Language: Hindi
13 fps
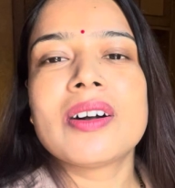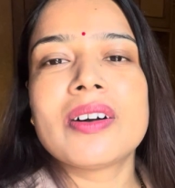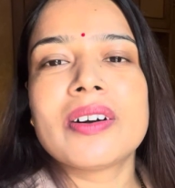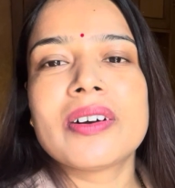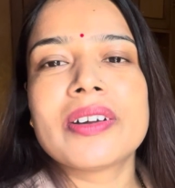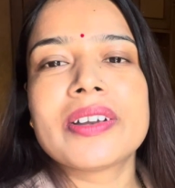
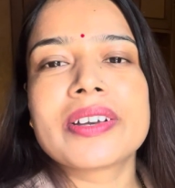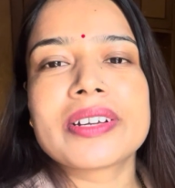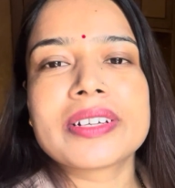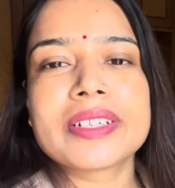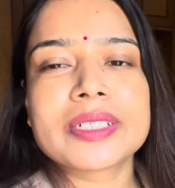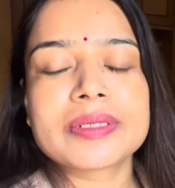और
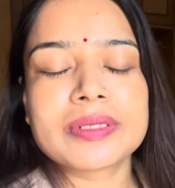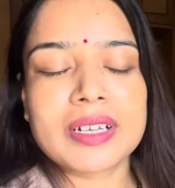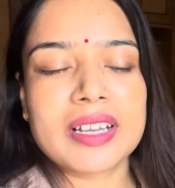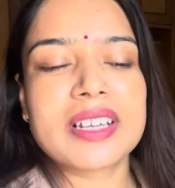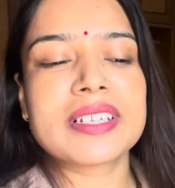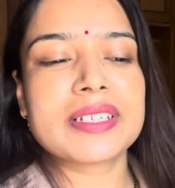
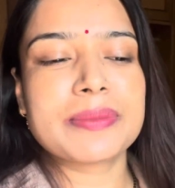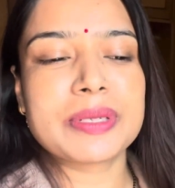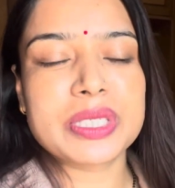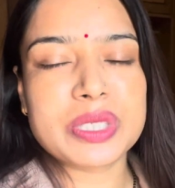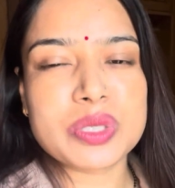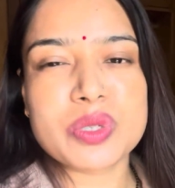हालांकि
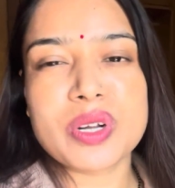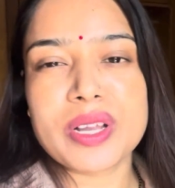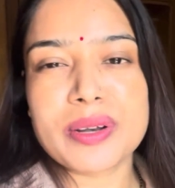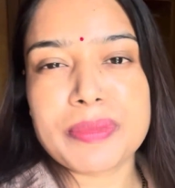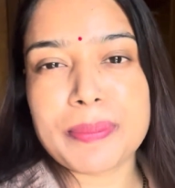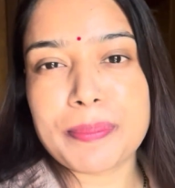मेरी
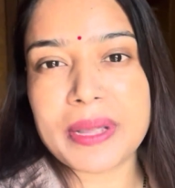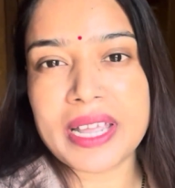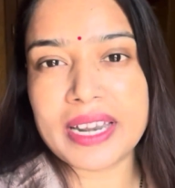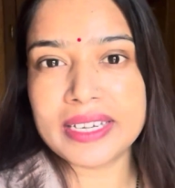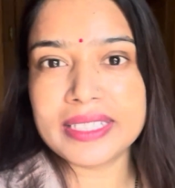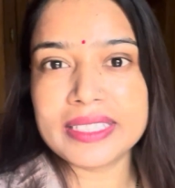ससुराल में
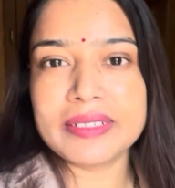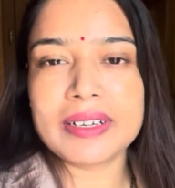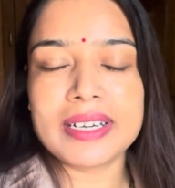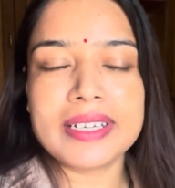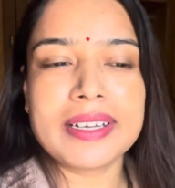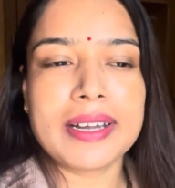पहली
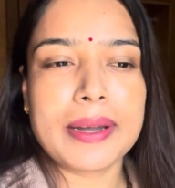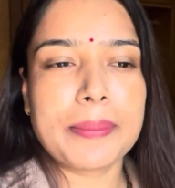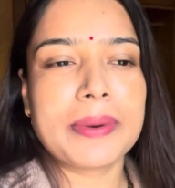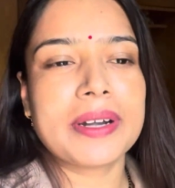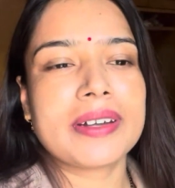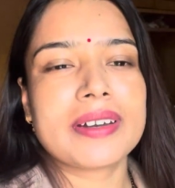दिवाली है
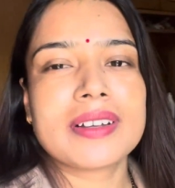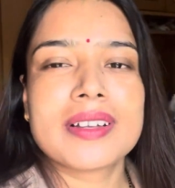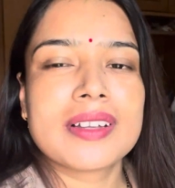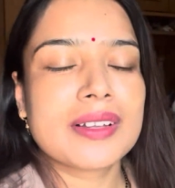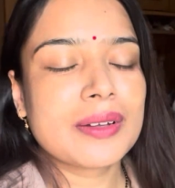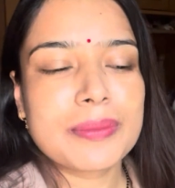
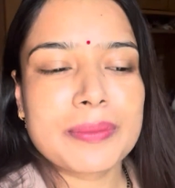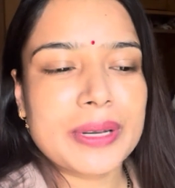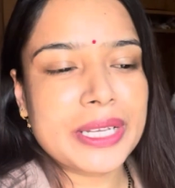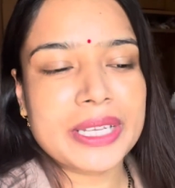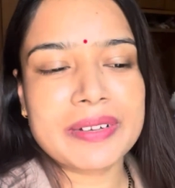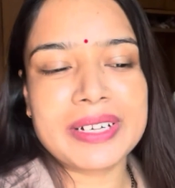बट
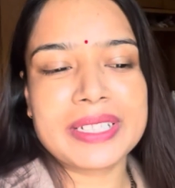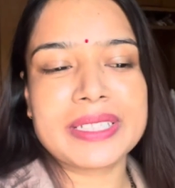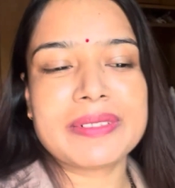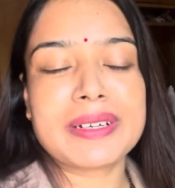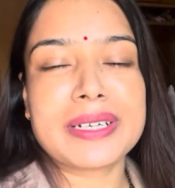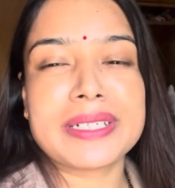मायके वाली
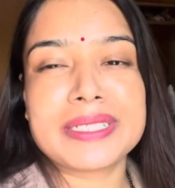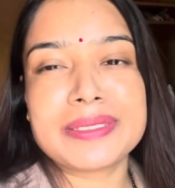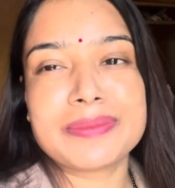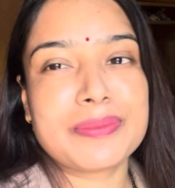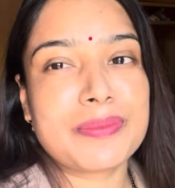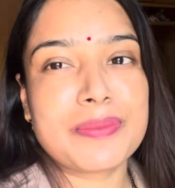दिवाली
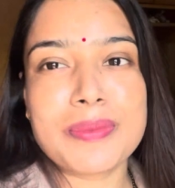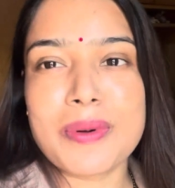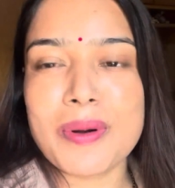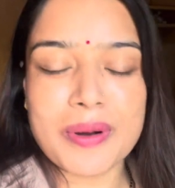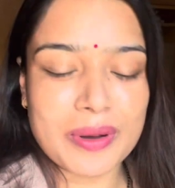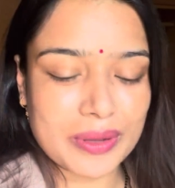
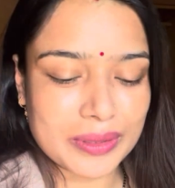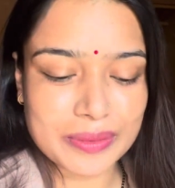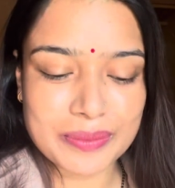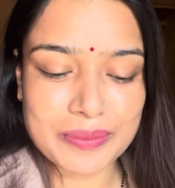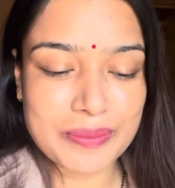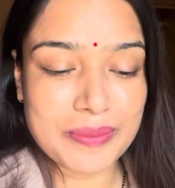बहुत
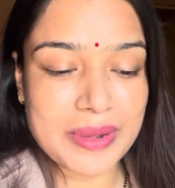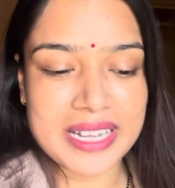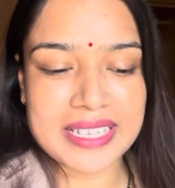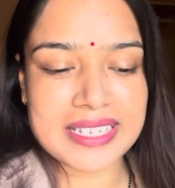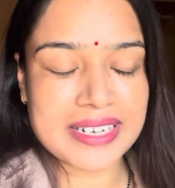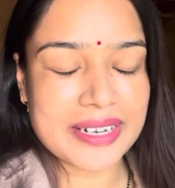
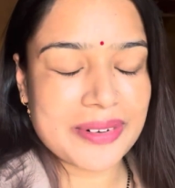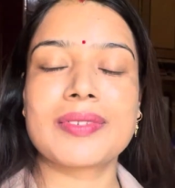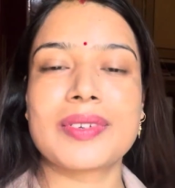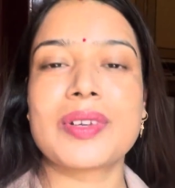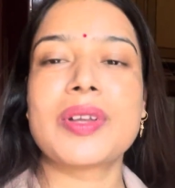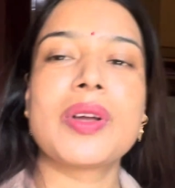बेस्ट है
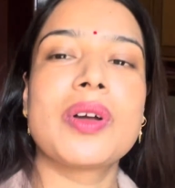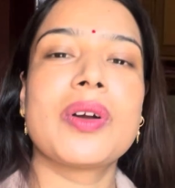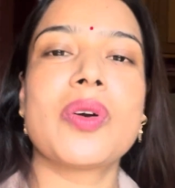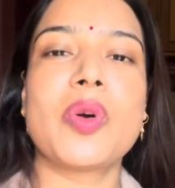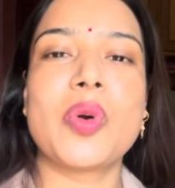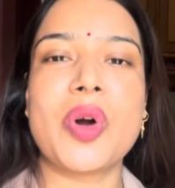
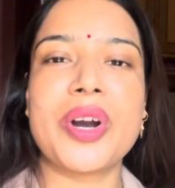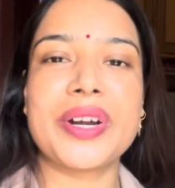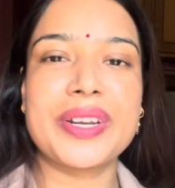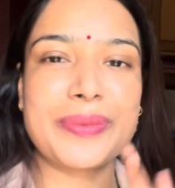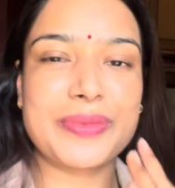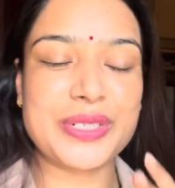वो
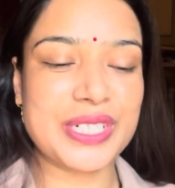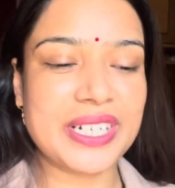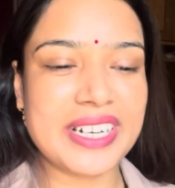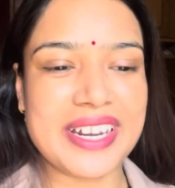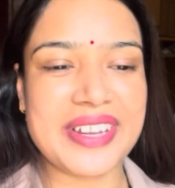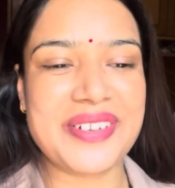गॉड
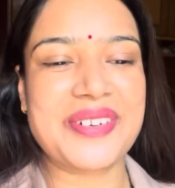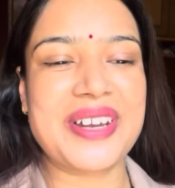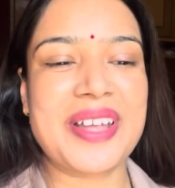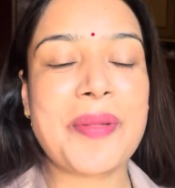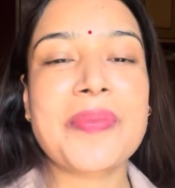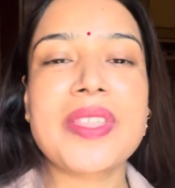इमोशनल नहीं
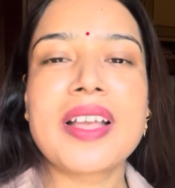होना है